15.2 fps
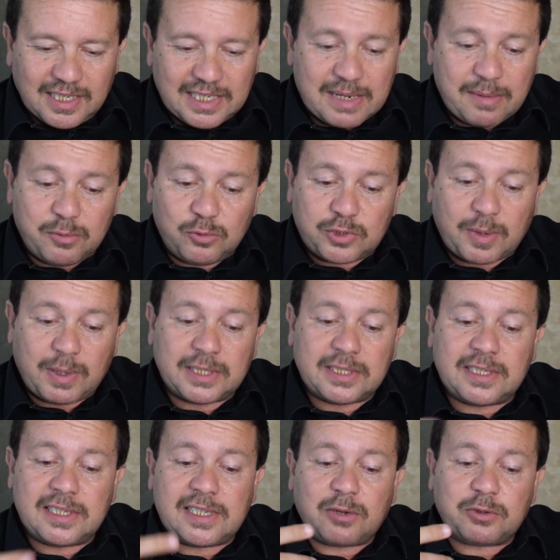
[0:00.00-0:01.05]
انما بيقول طبعا
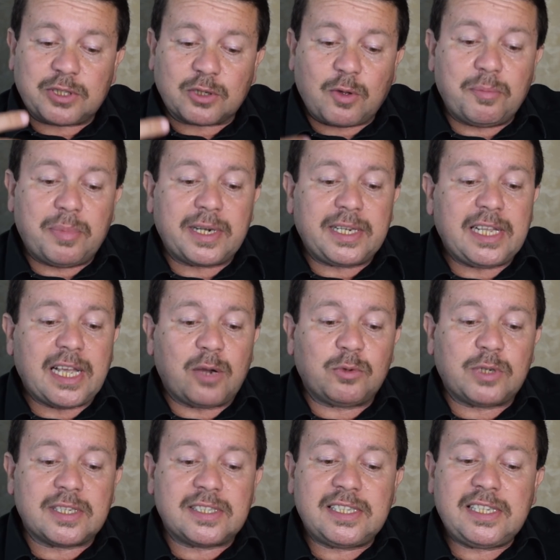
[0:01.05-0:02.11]
ان دعوه الاقامه بريئه
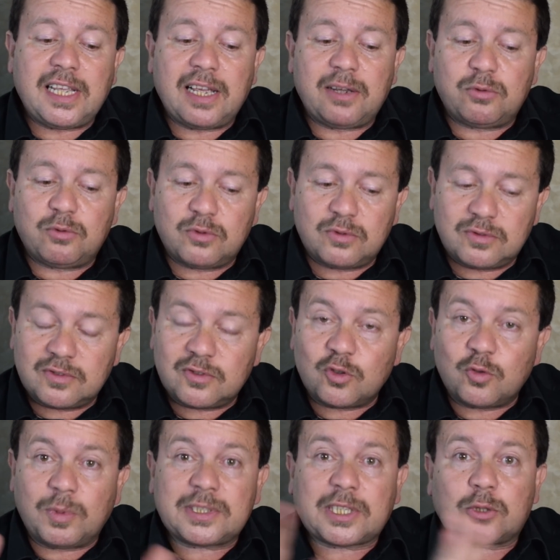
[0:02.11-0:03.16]
ونزيهه
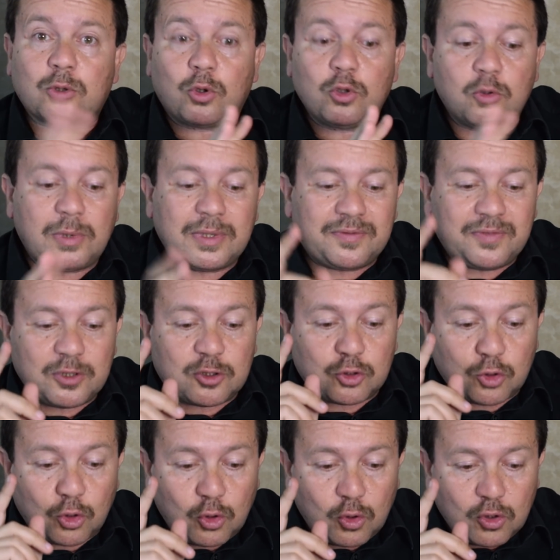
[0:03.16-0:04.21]
ومطت قدما في
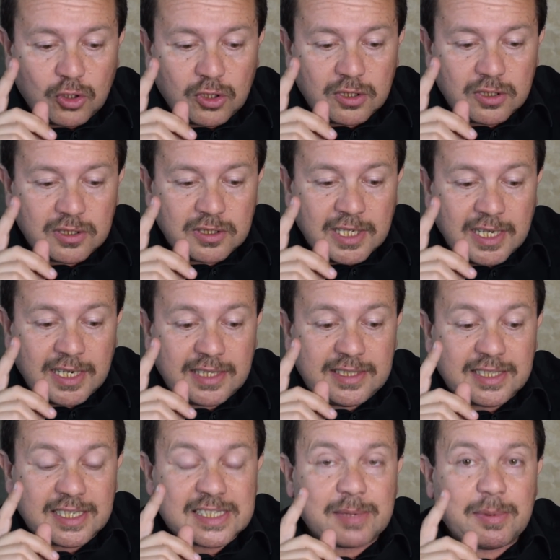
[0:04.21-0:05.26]
الطرق
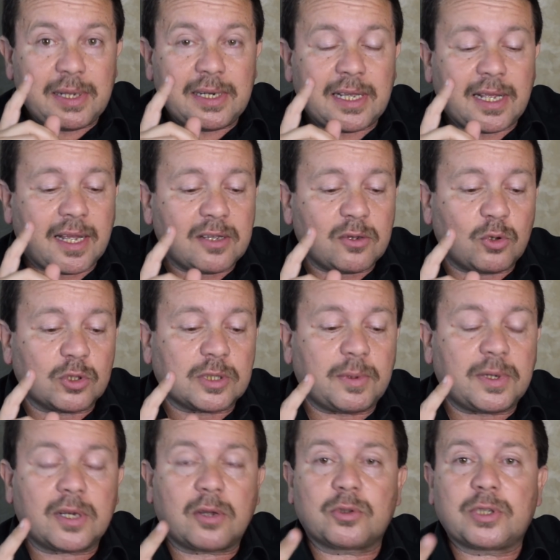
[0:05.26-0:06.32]
التي رسمها الحق
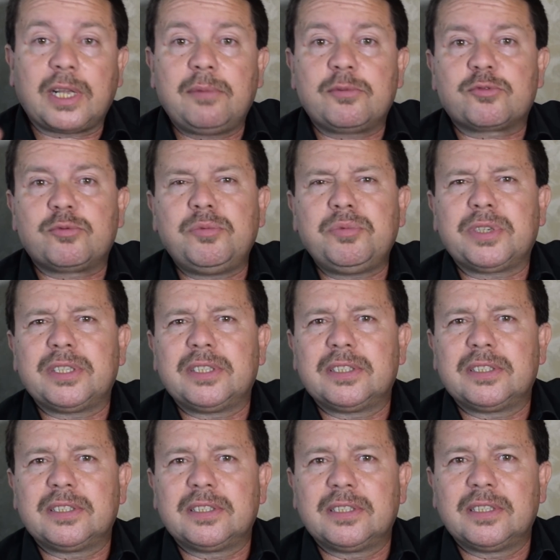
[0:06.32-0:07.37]
وتبارك وتعالى مش ممكن
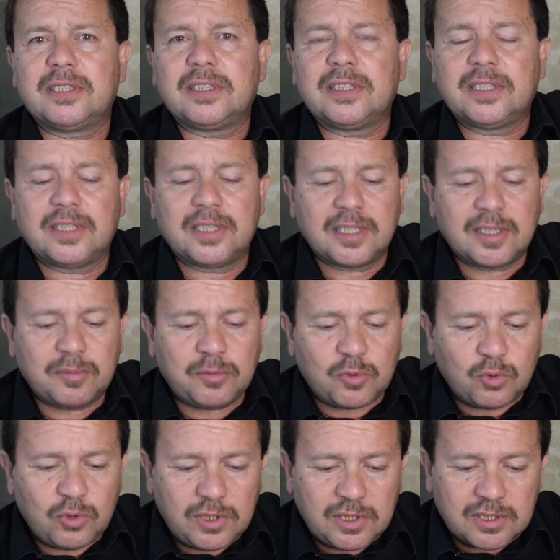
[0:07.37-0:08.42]

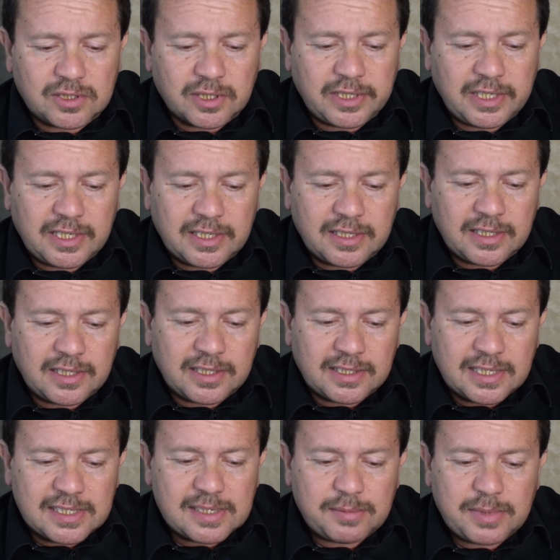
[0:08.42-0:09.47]
بيقول ان الطريق اللي
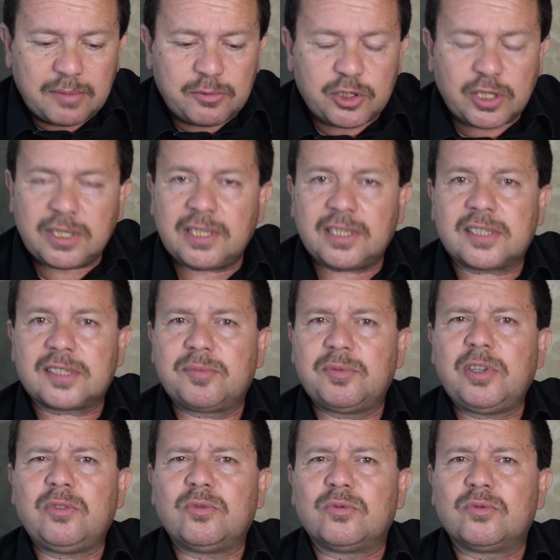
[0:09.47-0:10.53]
اترسم ده مش احنا اللي
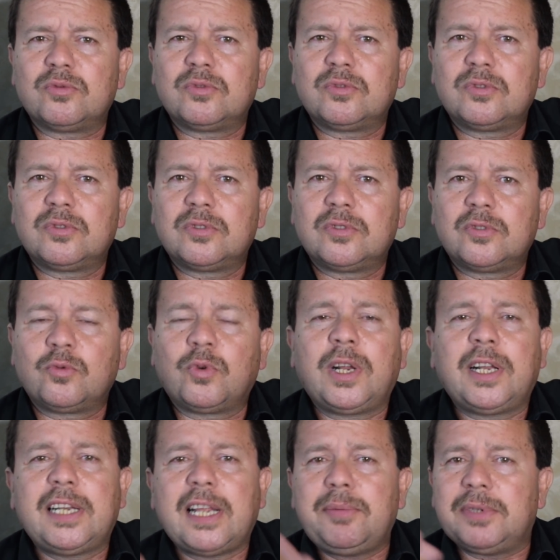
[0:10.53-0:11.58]
راسمينه ولا
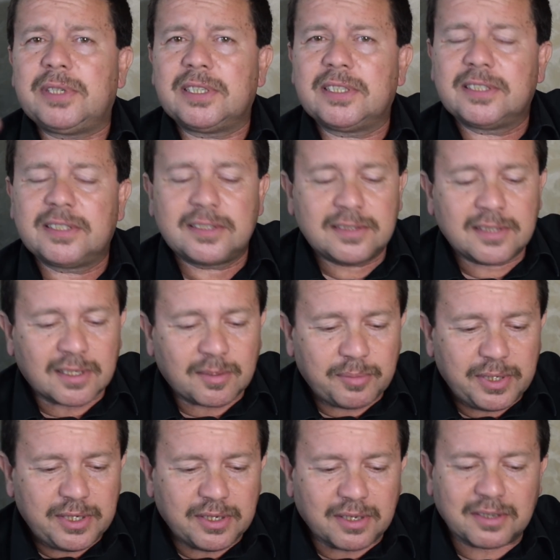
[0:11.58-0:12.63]
النبي ده
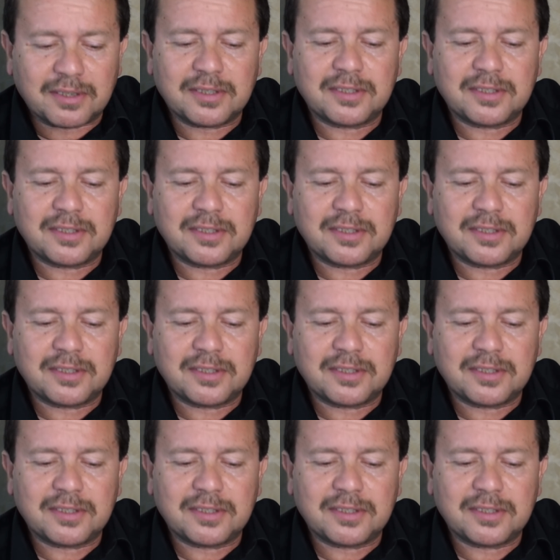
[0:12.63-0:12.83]
ربنا